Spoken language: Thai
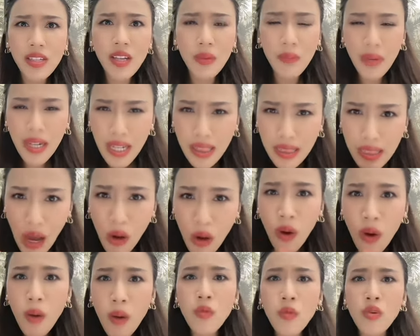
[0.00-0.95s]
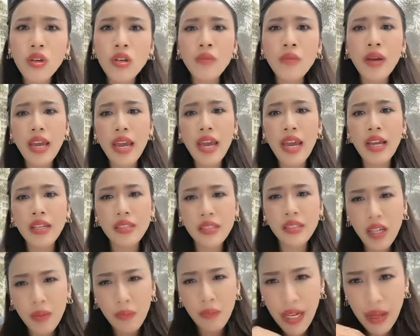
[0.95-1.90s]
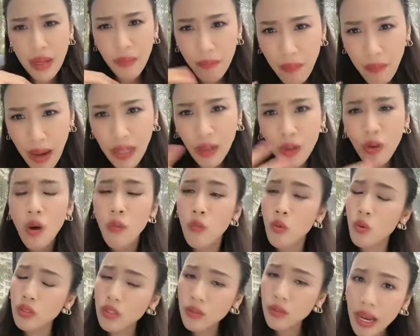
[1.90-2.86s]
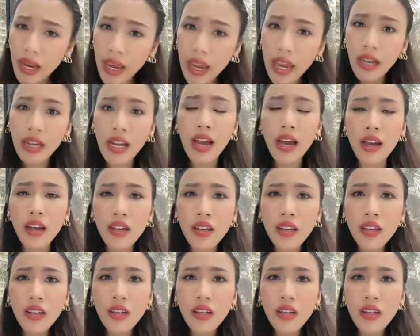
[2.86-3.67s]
สื่อไม่ได้เต้าข้อมูลขึ้นมาเอง สื่อไม่ได้ปั่นข้อมูลขึ้นมาเองนะ